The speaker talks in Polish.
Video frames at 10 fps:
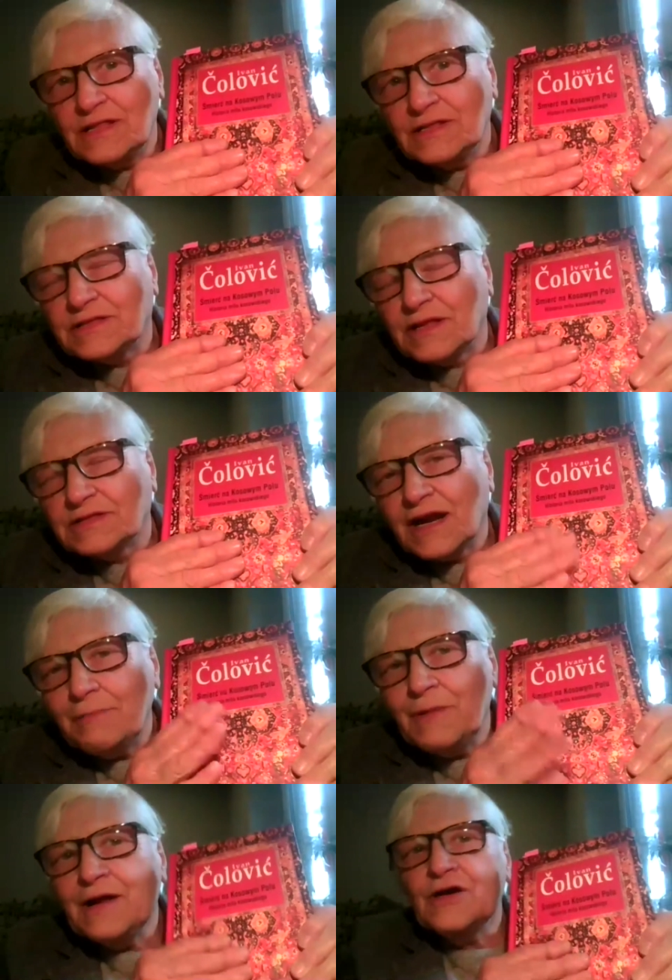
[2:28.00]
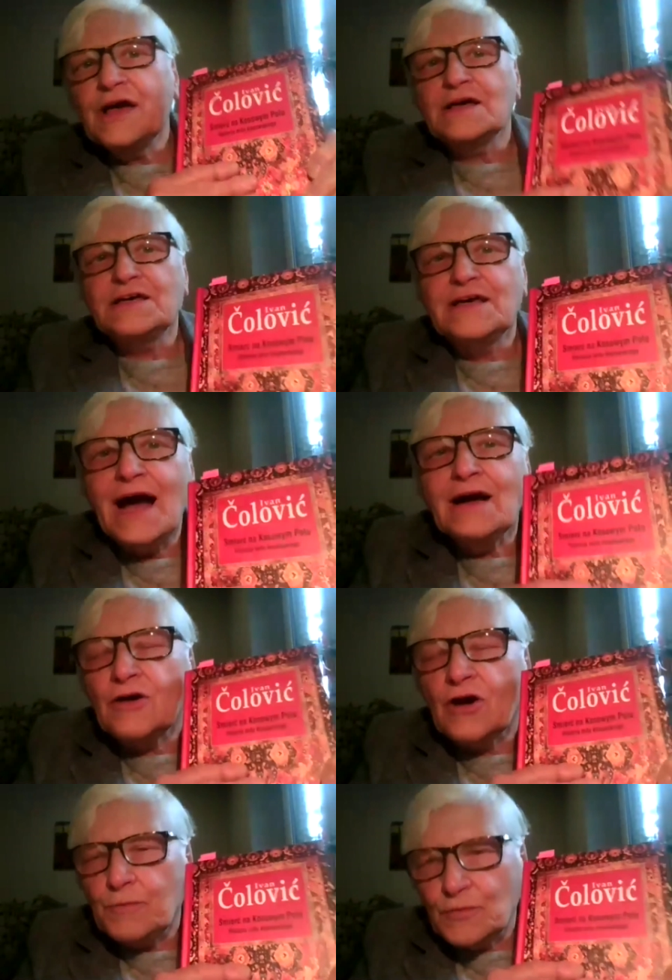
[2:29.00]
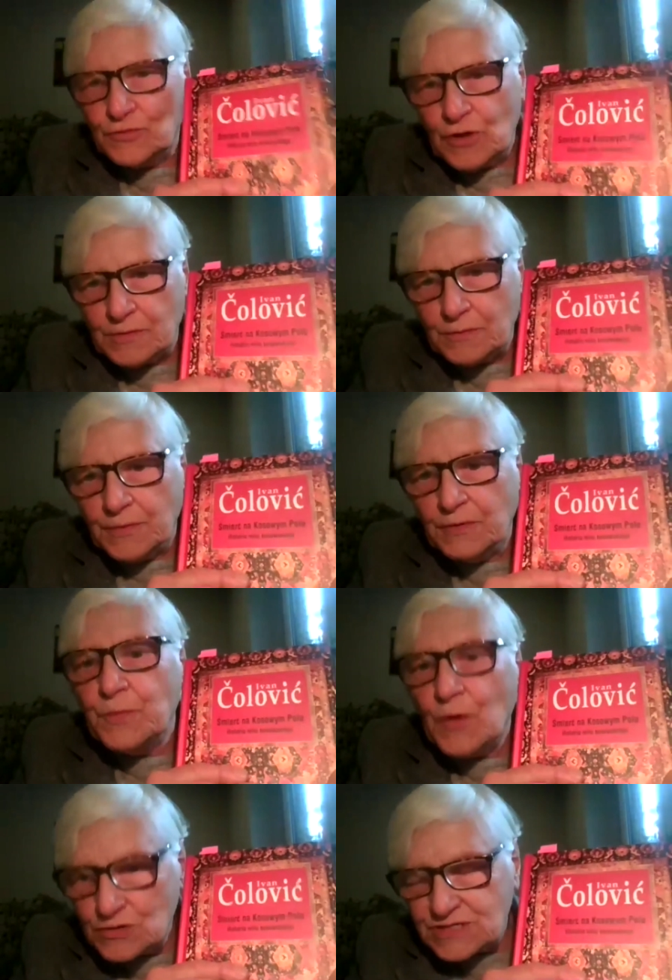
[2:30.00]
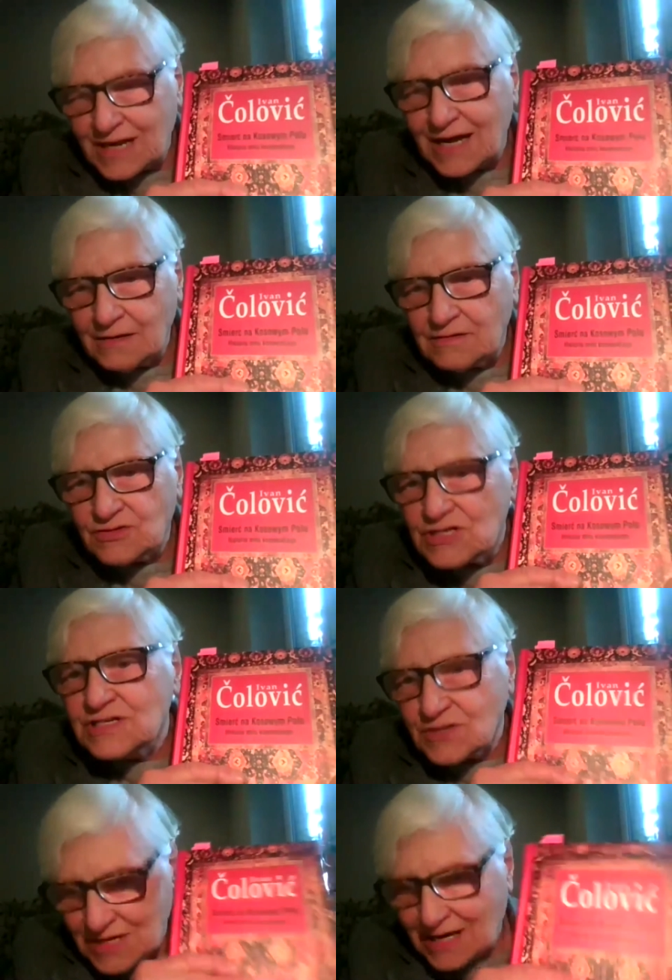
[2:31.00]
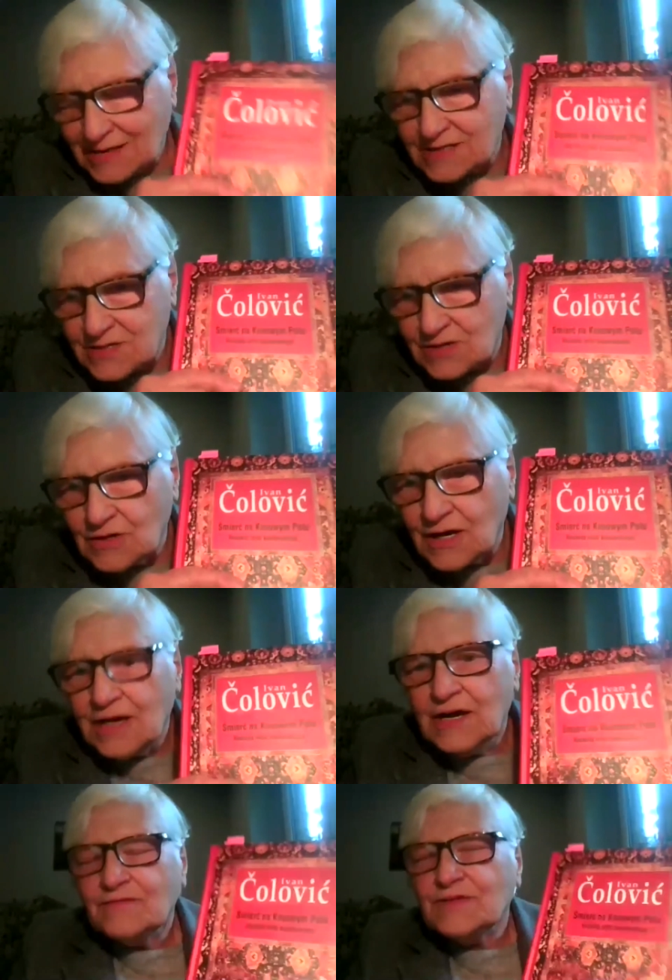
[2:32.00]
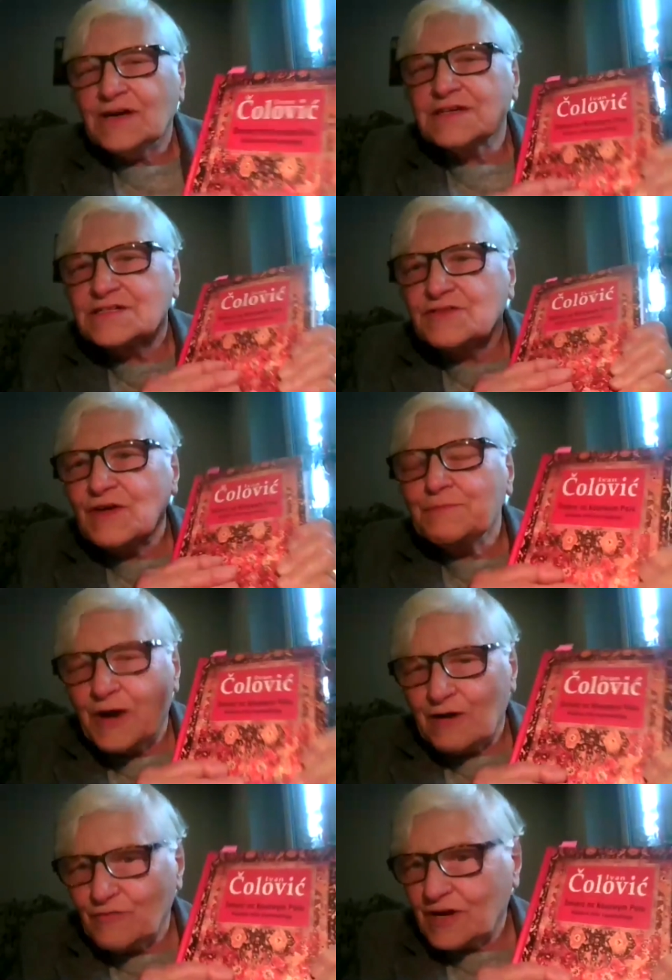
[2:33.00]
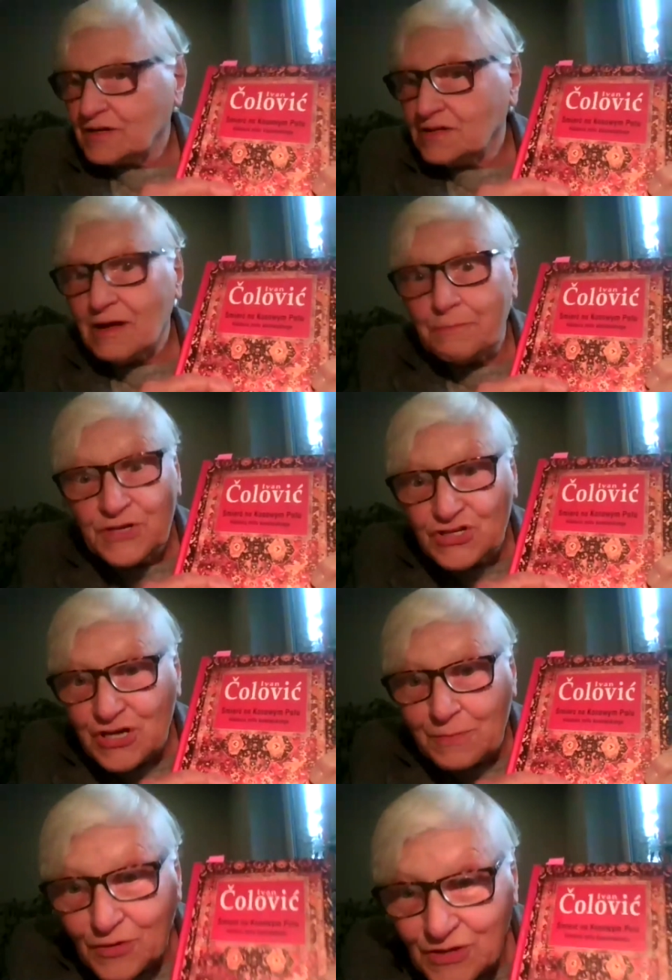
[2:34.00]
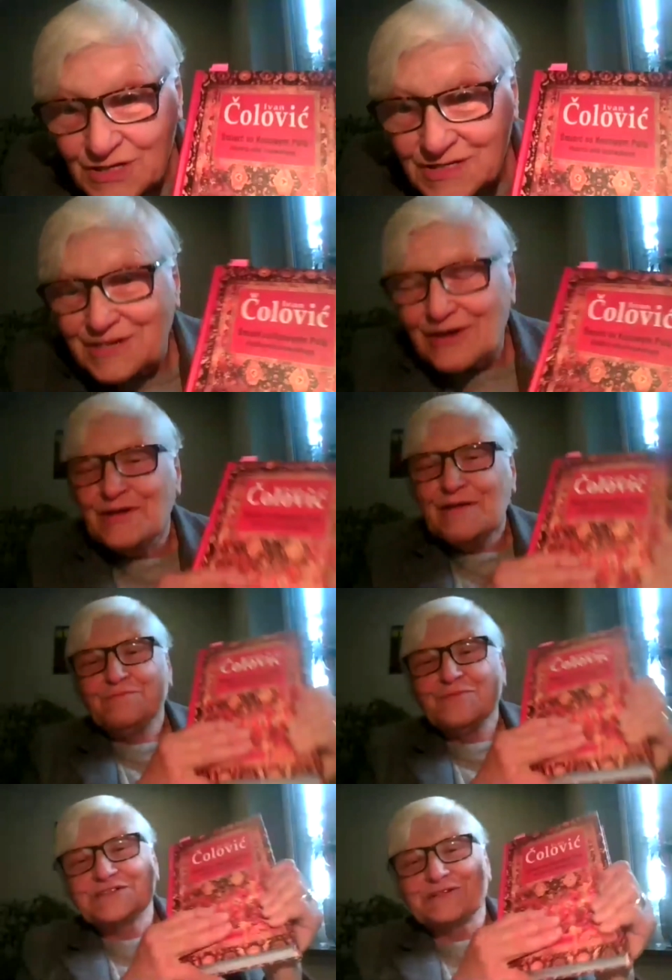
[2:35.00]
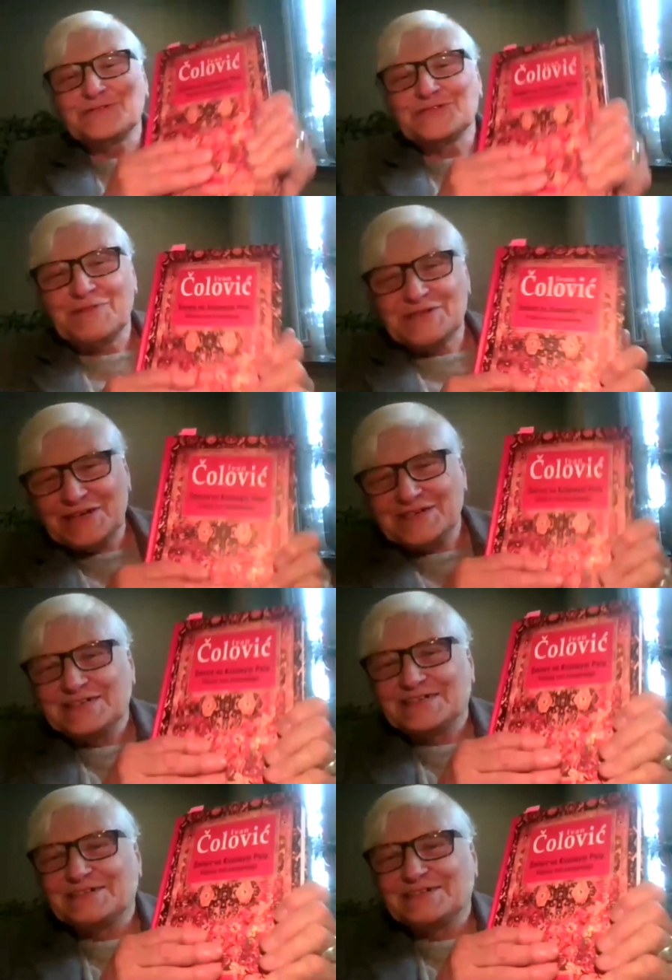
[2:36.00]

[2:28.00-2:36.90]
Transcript: że jest niezwykle dokumentarna i trzeba było wiele pracy, czysto rzemieślniczej, żeby wszystko sprawdzić.